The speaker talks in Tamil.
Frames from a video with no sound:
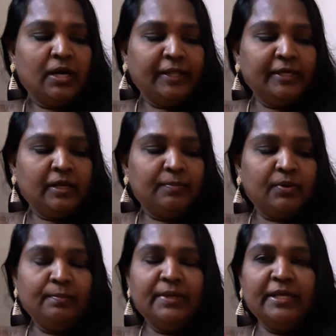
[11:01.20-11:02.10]

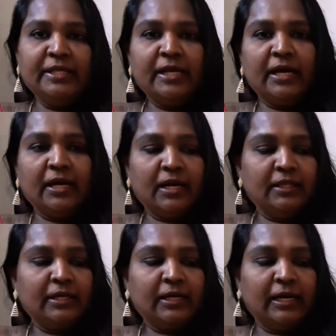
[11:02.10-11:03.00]
அதுக்கப்புறம் மீதி யாரெல்லாம்
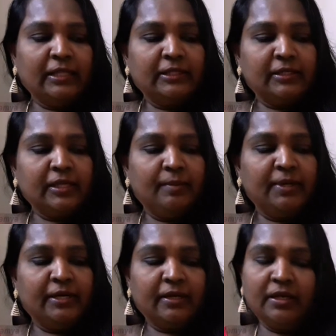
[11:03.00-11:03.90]
இதில் கலந்துருந்தா
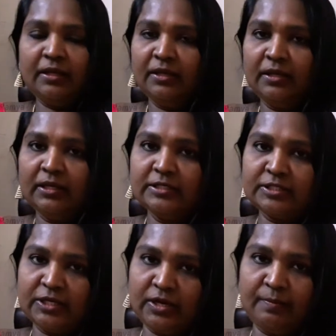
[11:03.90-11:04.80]
அப்படின்ற
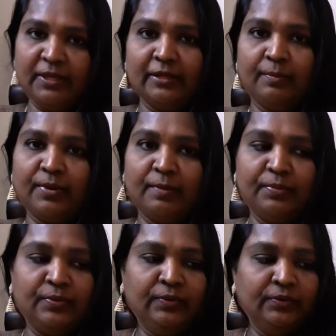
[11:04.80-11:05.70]
லிஸ்ட்டையும் நம்ம இதில்
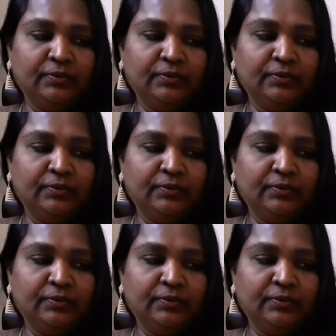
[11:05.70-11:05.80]
பார்ப்போம்